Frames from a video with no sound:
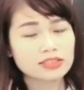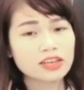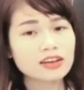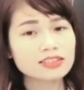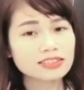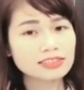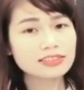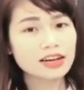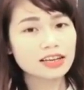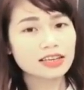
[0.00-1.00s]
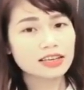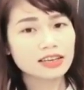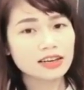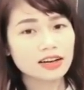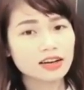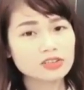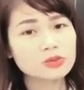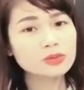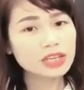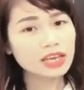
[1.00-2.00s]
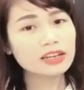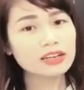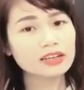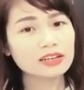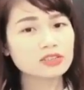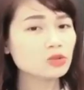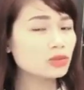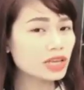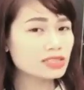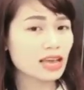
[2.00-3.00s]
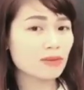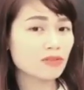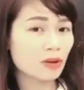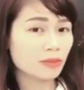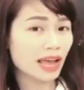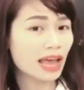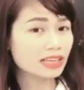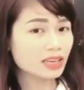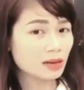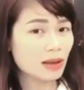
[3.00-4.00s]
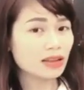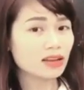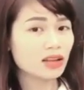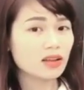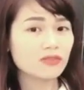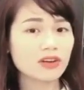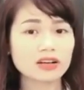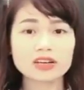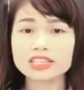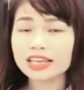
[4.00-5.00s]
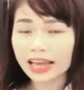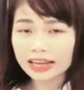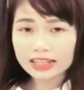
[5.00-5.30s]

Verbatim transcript: cho những người uh, trung niên trung niên xài mỹ phẩm khác nha các bạn và người trẻ